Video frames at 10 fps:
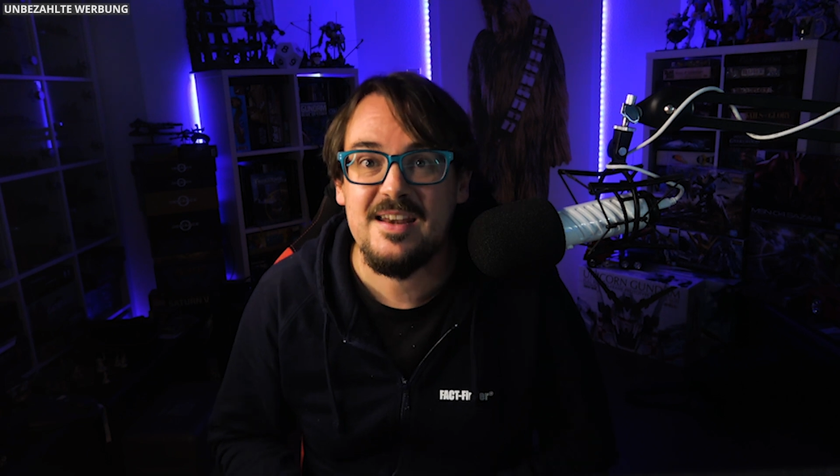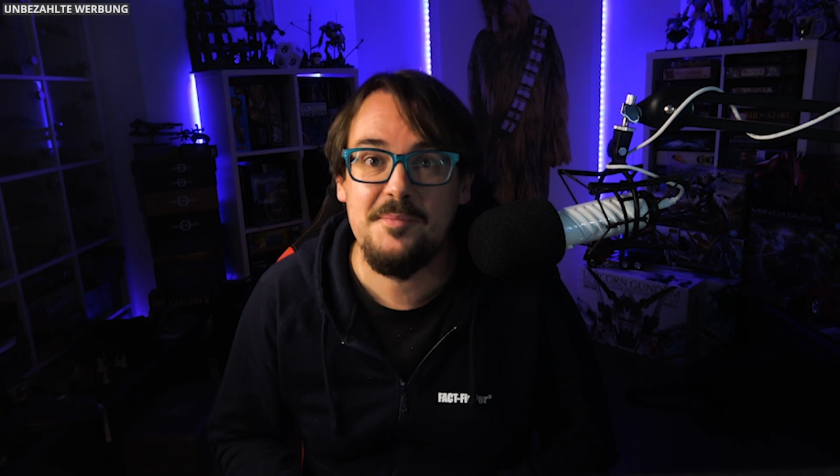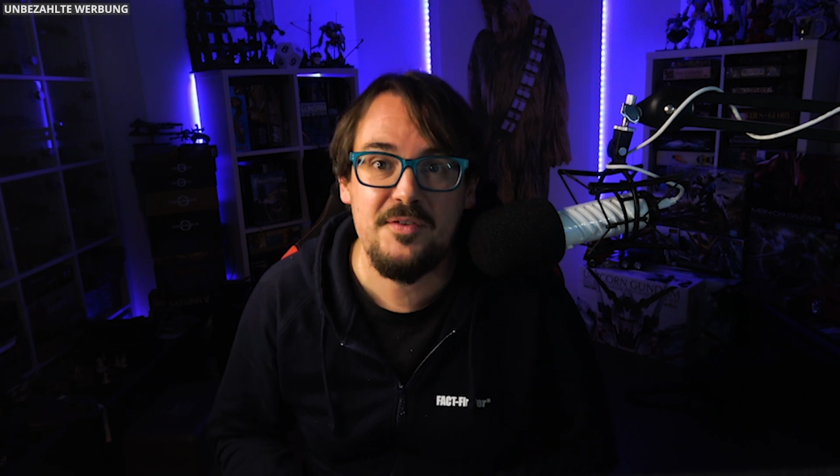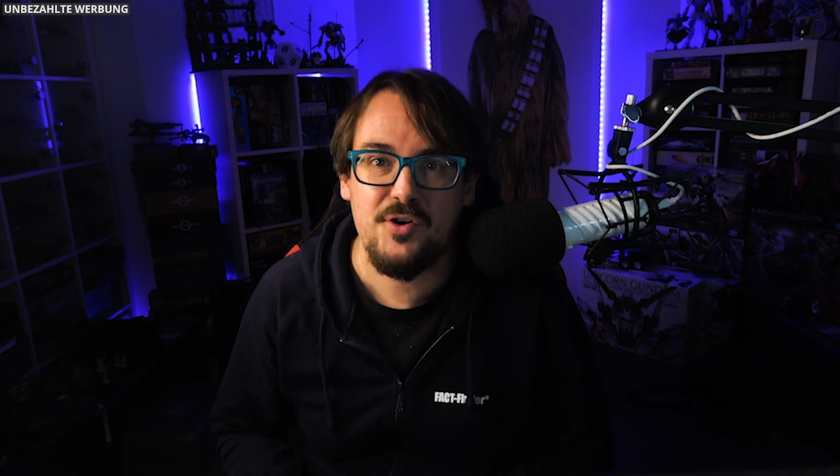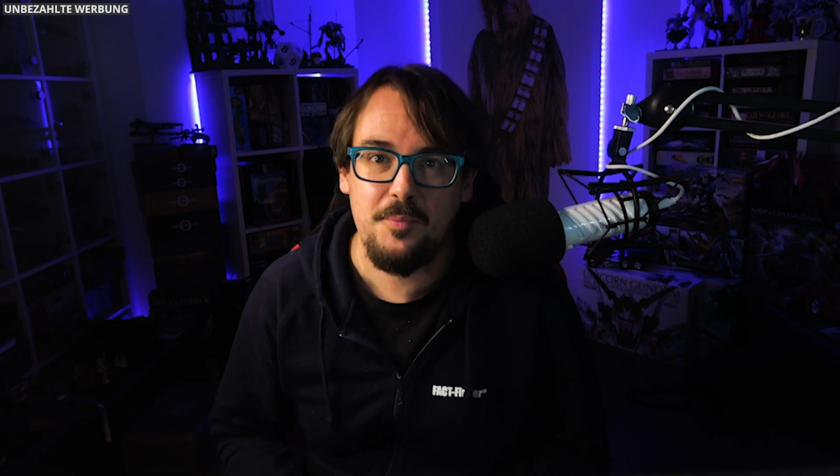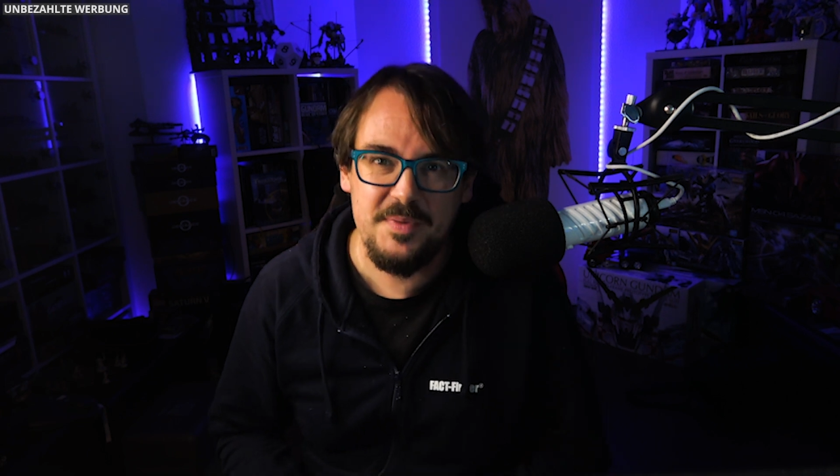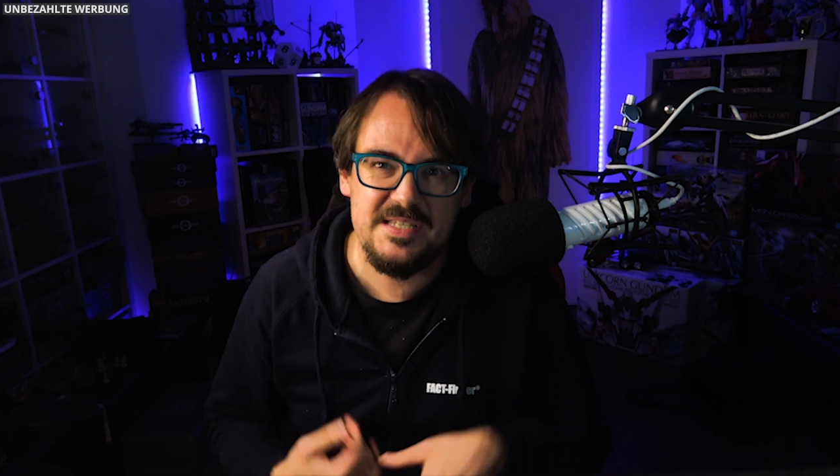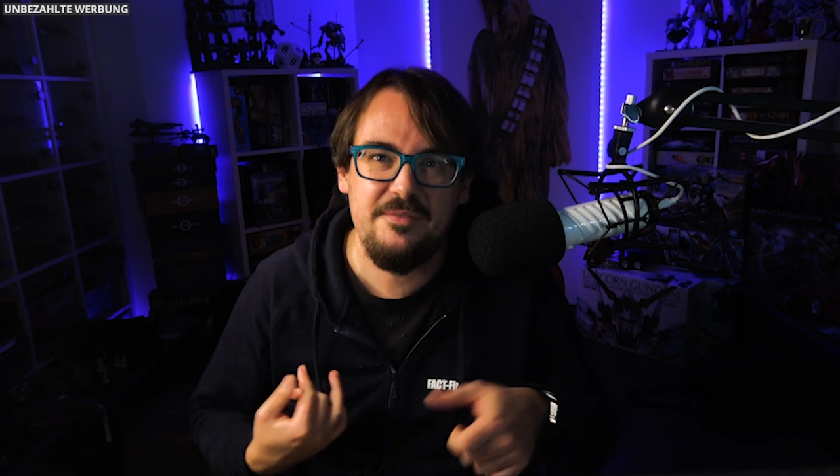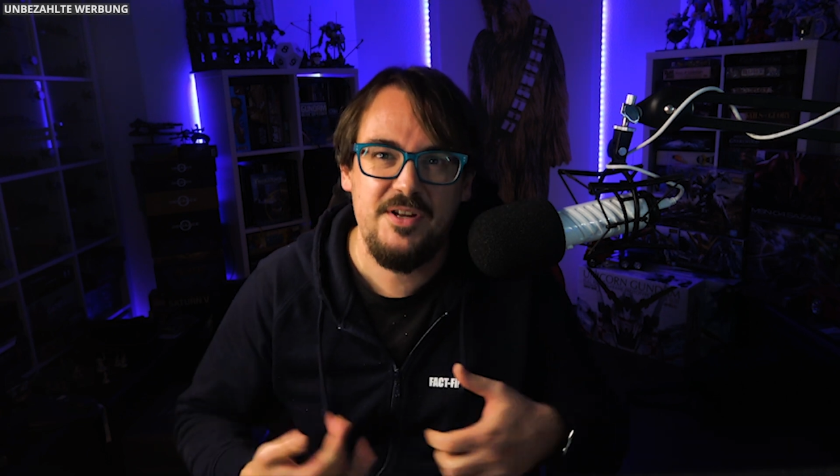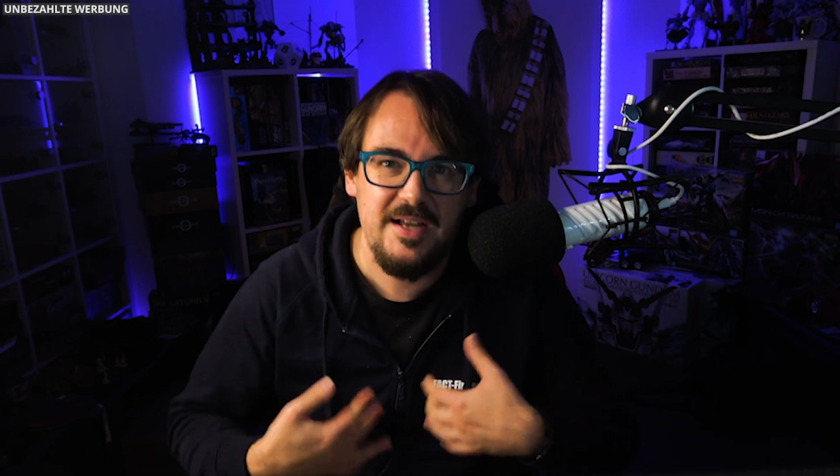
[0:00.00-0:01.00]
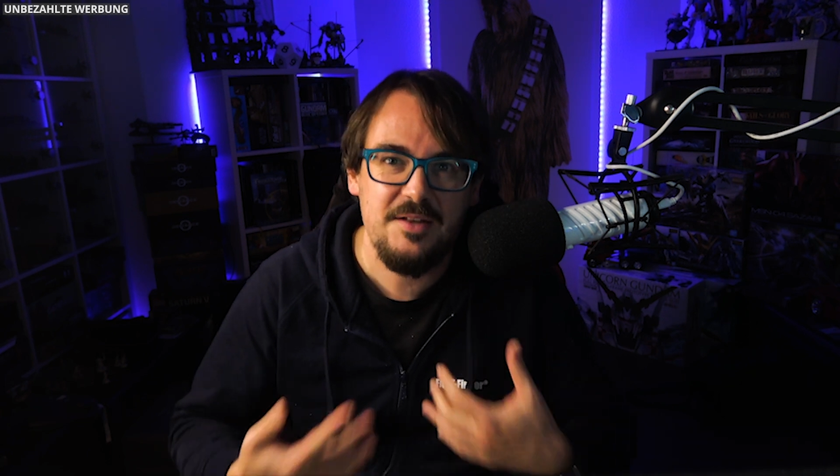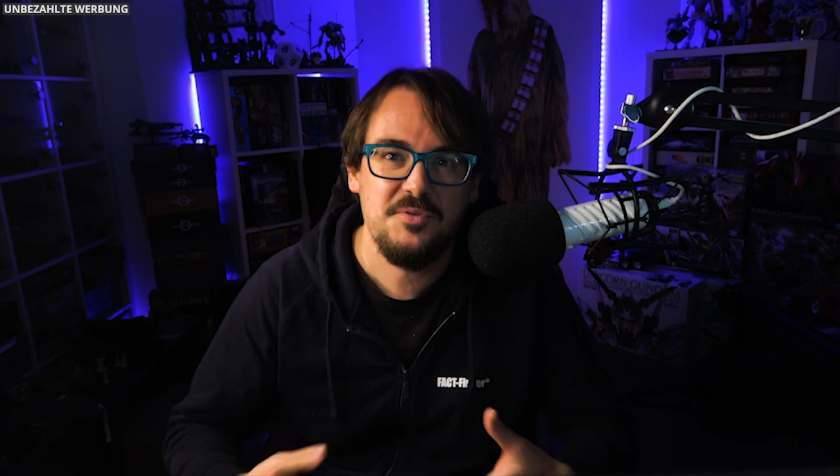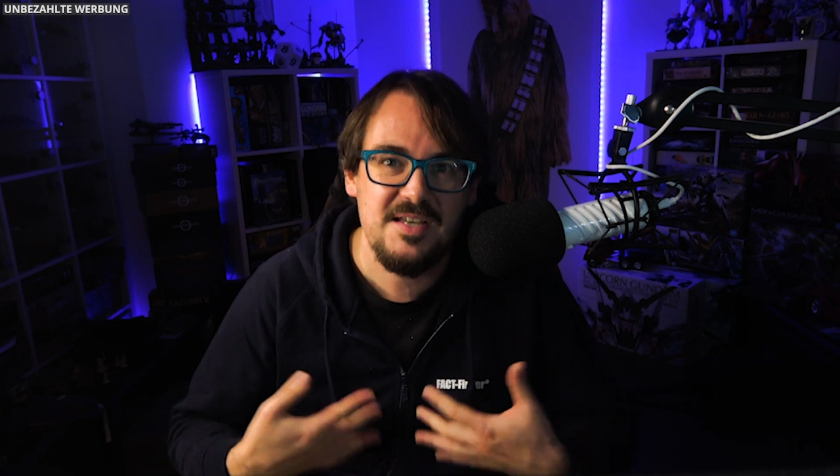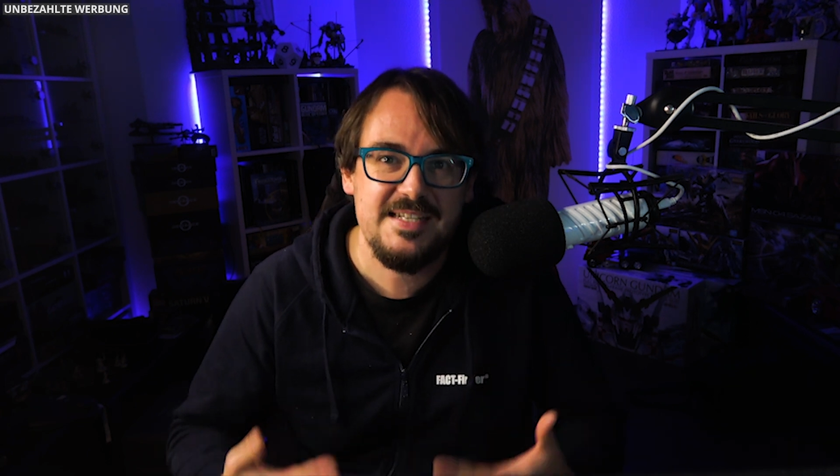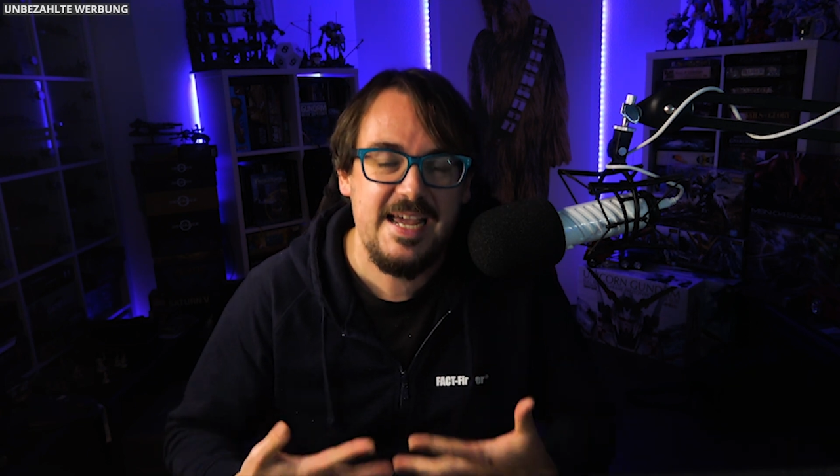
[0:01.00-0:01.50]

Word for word: damit wir noch ein bisschen wieder in unsere